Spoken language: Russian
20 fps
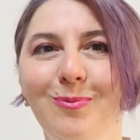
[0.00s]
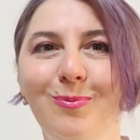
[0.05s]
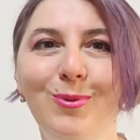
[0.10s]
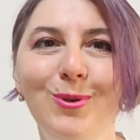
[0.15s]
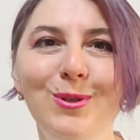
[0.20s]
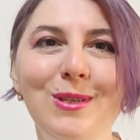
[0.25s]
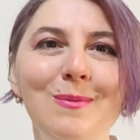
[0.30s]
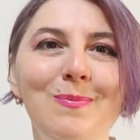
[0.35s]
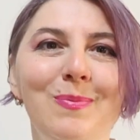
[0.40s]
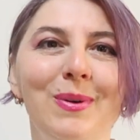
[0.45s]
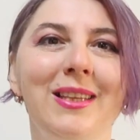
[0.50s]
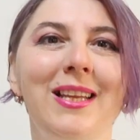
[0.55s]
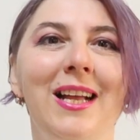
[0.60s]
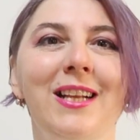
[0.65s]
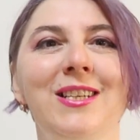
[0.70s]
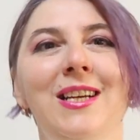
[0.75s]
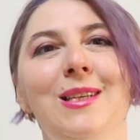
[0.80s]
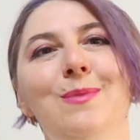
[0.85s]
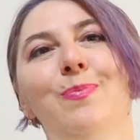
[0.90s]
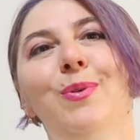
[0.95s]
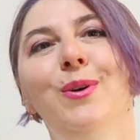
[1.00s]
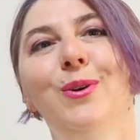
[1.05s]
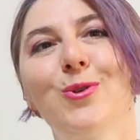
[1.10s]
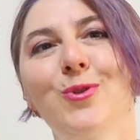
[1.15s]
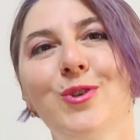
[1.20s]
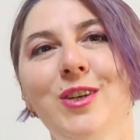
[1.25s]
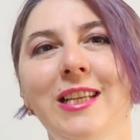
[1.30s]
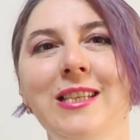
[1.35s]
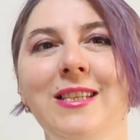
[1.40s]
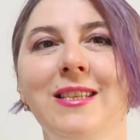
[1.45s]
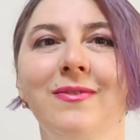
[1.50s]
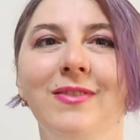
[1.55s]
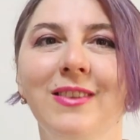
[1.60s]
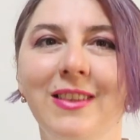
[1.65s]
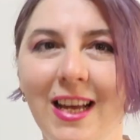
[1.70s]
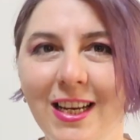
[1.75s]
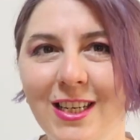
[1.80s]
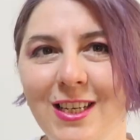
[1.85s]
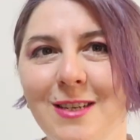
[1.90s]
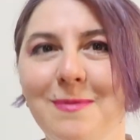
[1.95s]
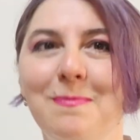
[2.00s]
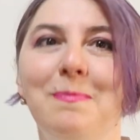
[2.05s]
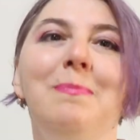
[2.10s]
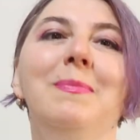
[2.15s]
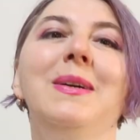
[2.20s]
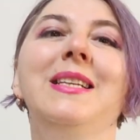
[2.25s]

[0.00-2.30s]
Будем продолжать погружаться в наши